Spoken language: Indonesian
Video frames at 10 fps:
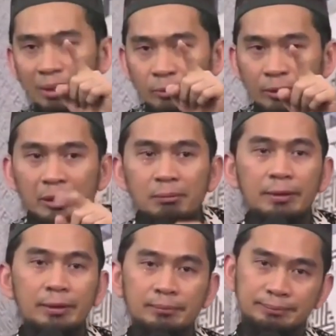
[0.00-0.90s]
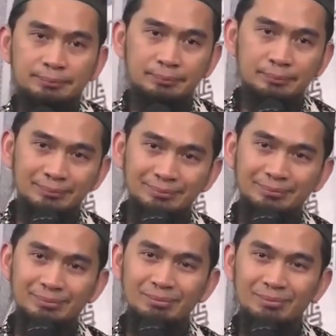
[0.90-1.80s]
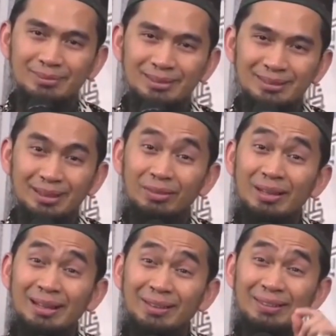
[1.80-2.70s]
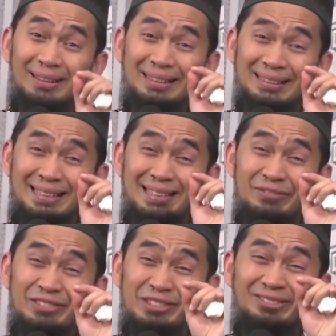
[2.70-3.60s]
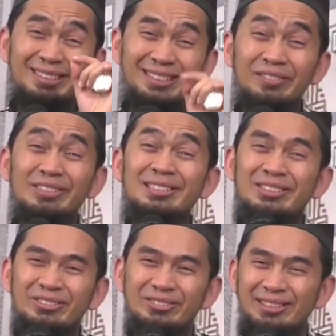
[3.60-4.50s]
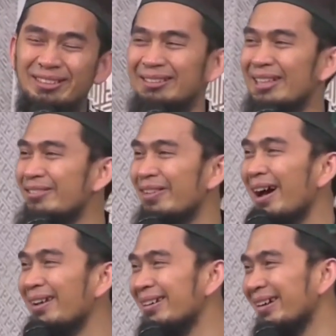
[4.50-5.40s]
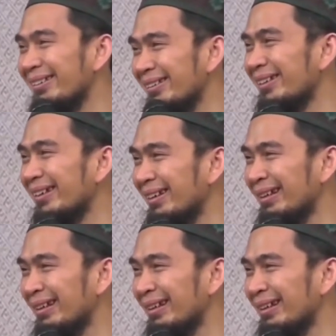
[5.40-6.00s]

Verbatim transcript: mama pun akan berangkat. Terdengar nada pesimis tapi senyum. Dari mana katanya?